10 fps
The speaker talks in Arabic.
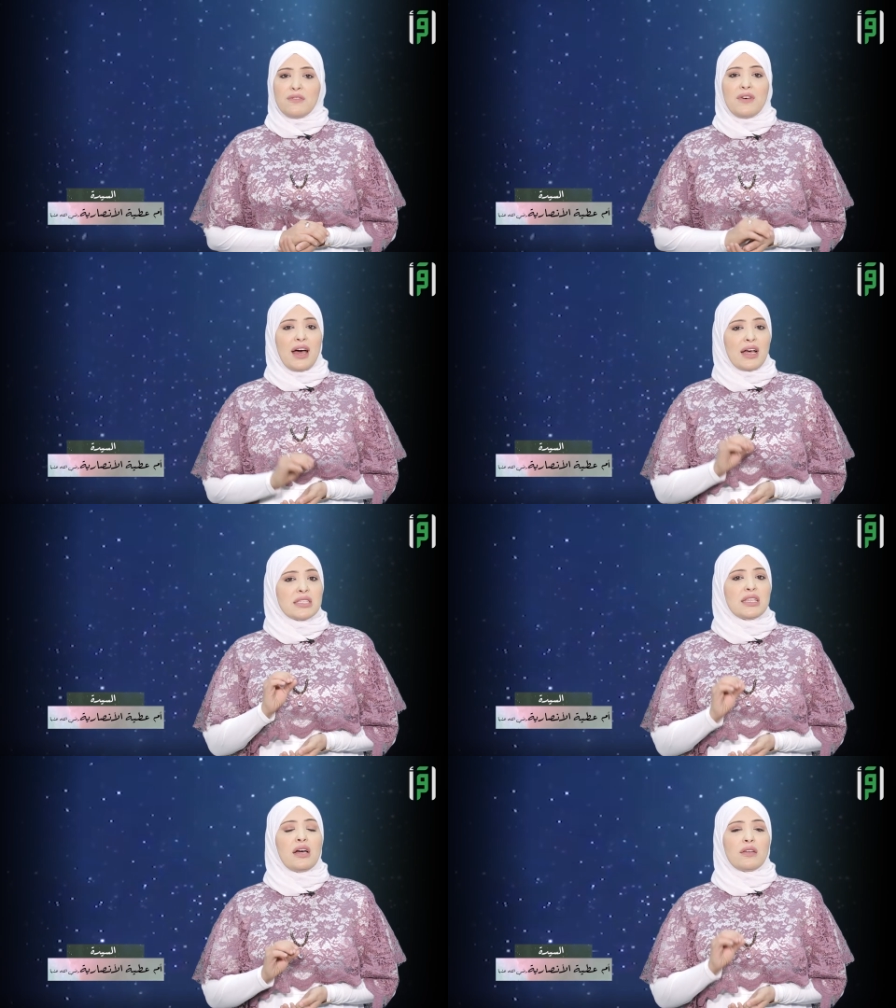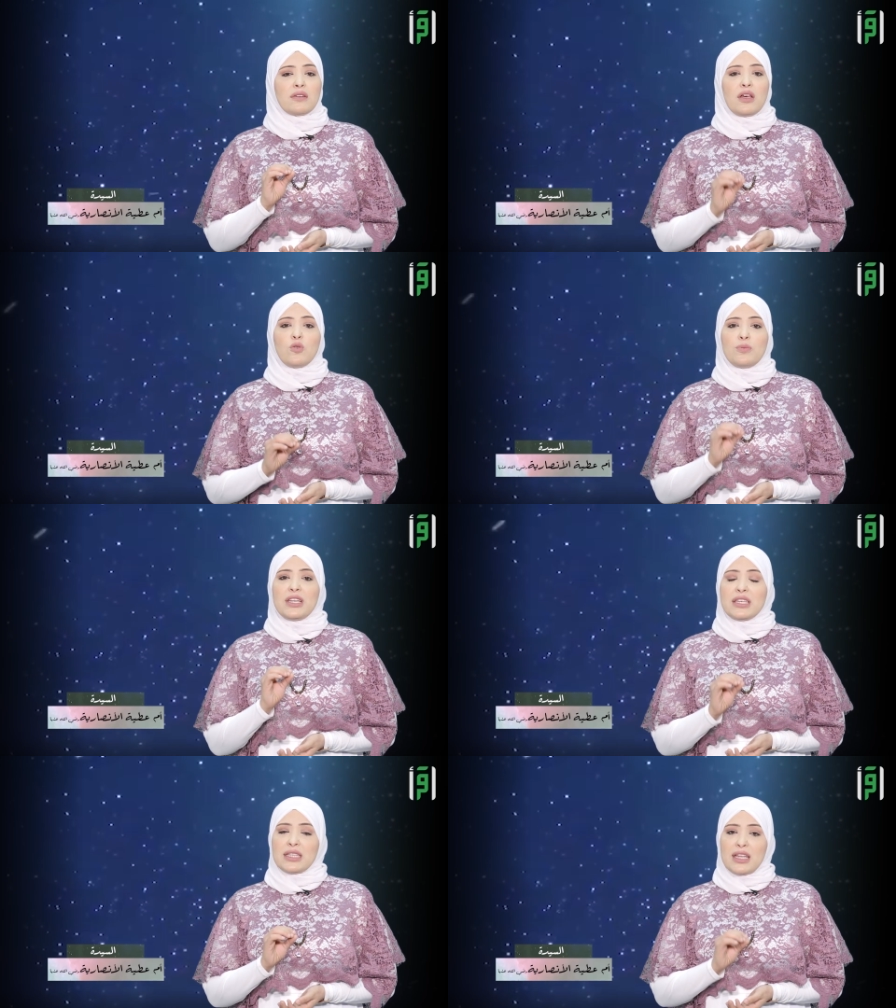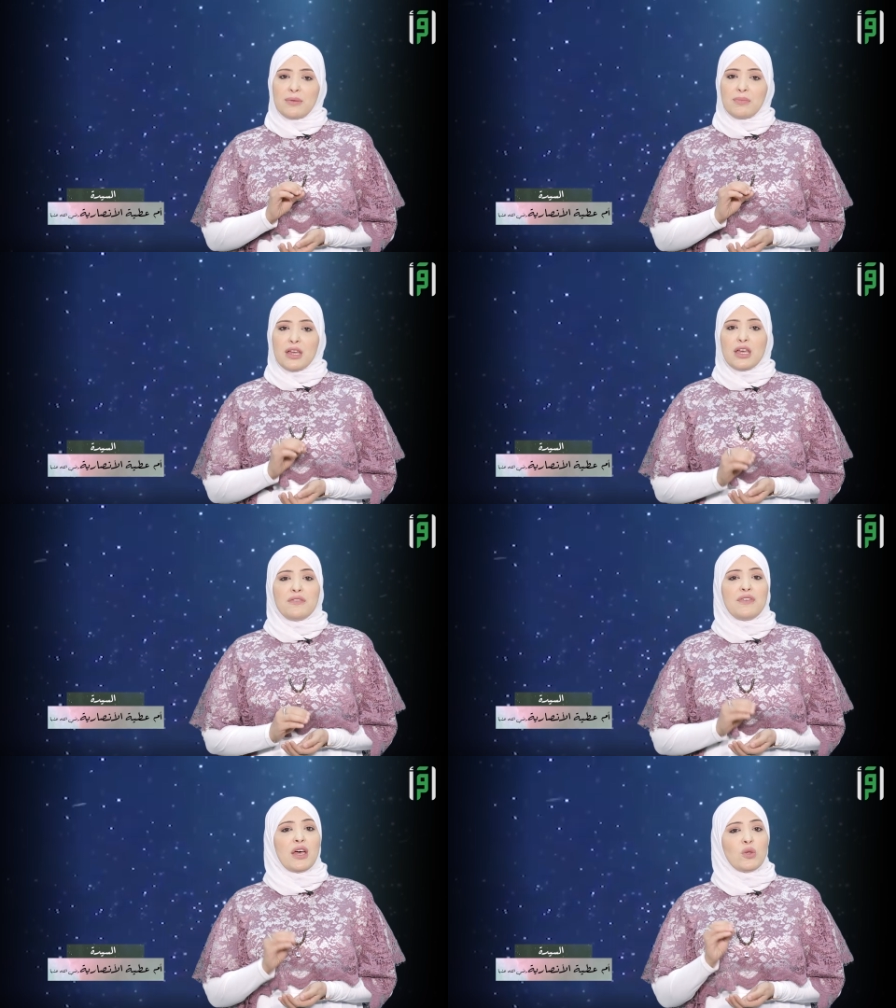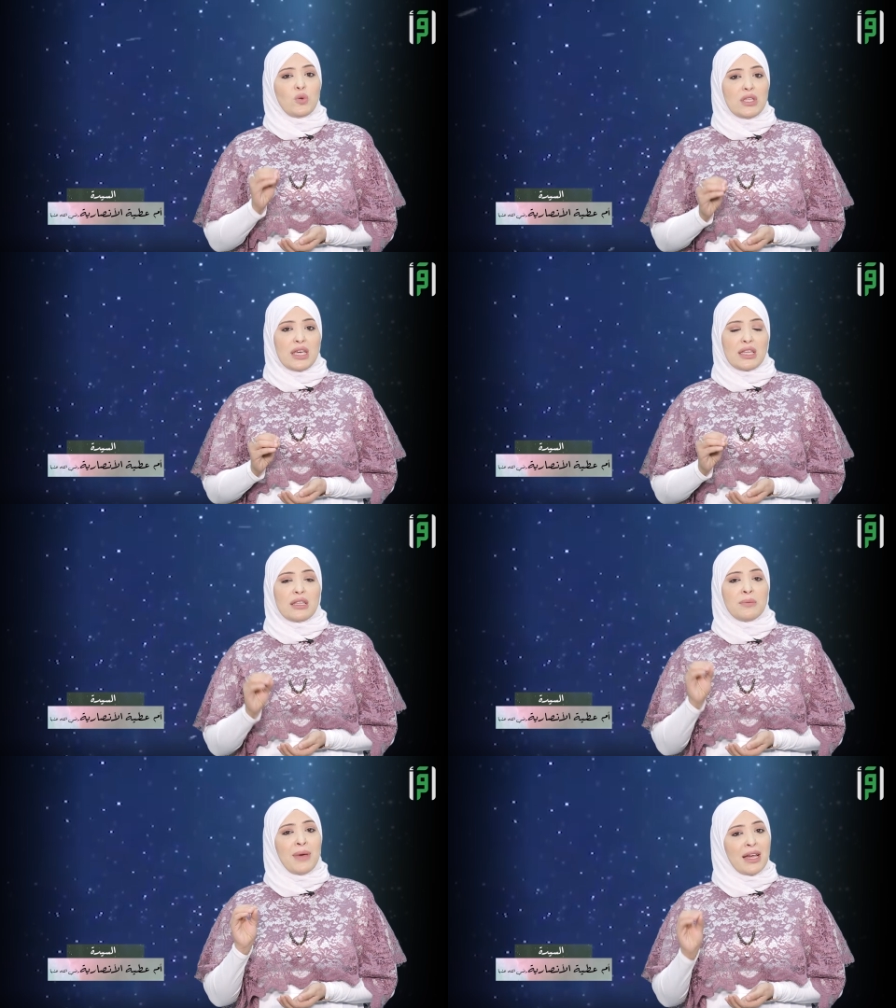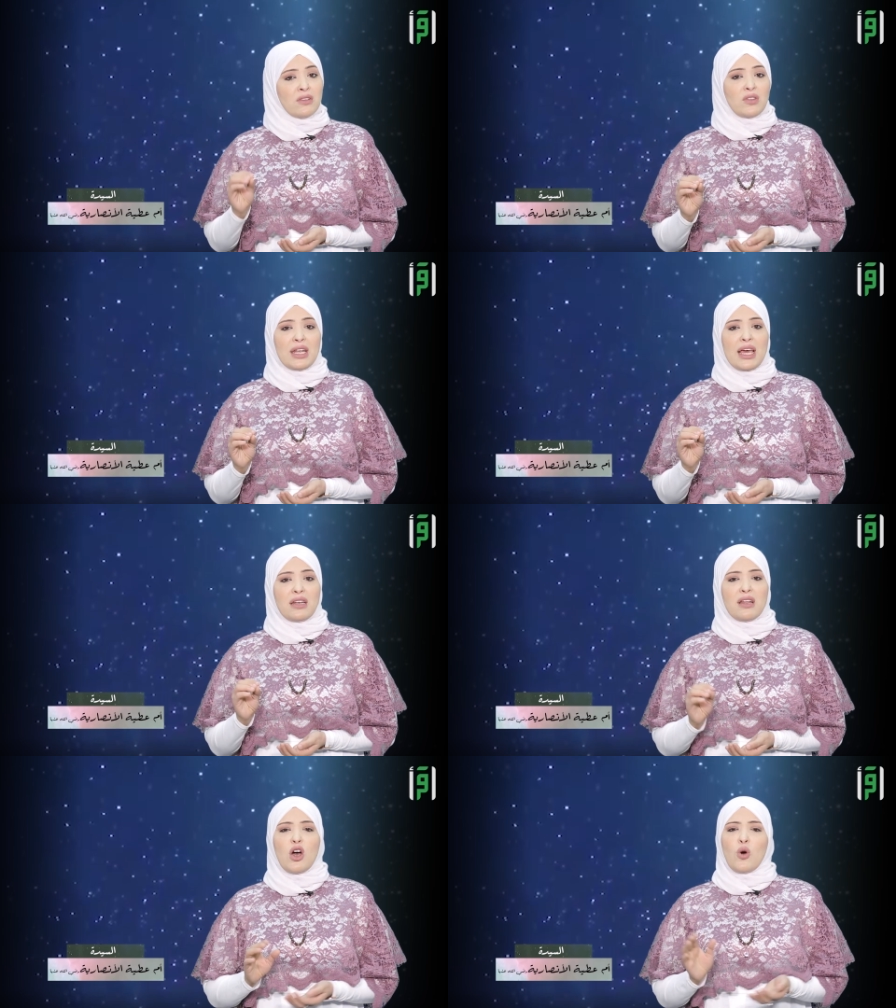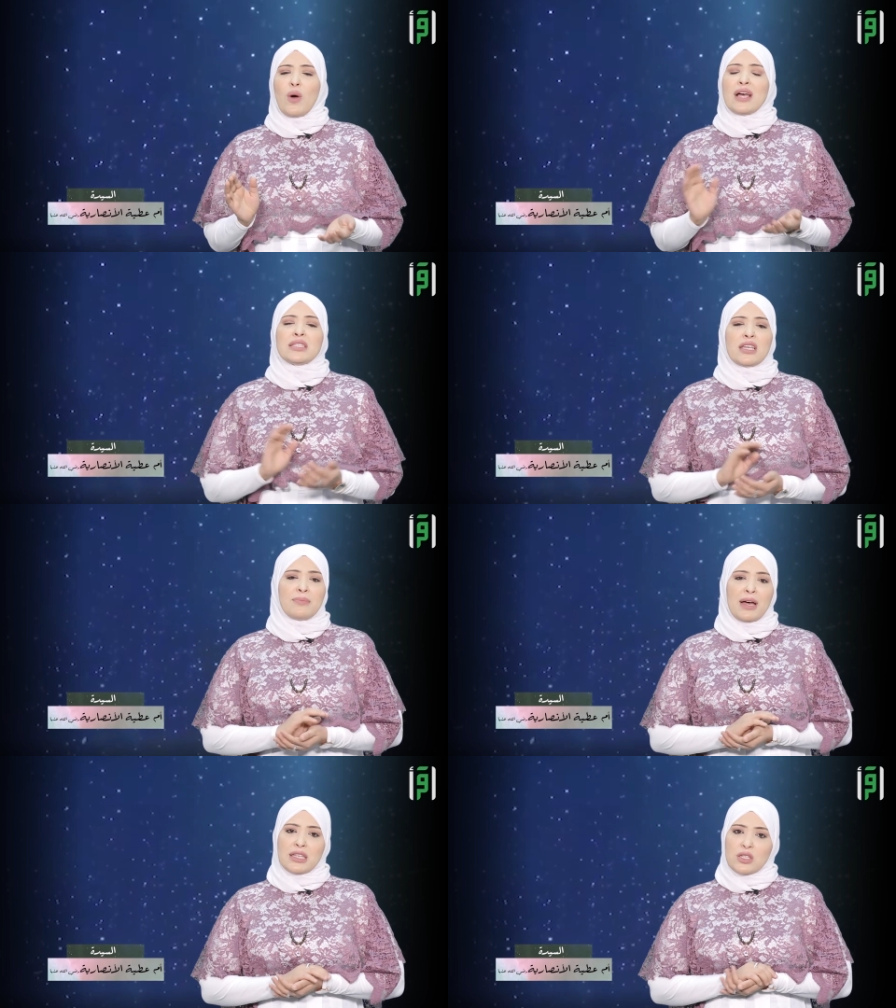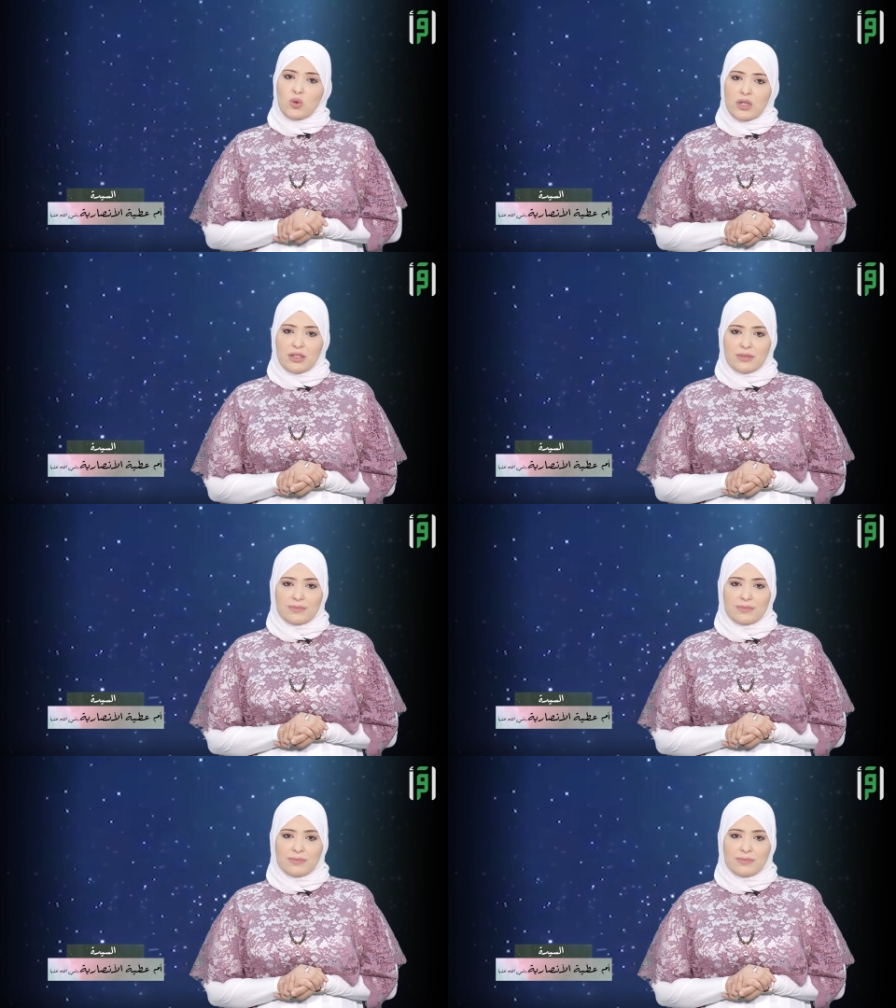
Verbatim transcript: فأعزها الله بالإسلام فاهتديت بعد ضلال وعزت بعد ذل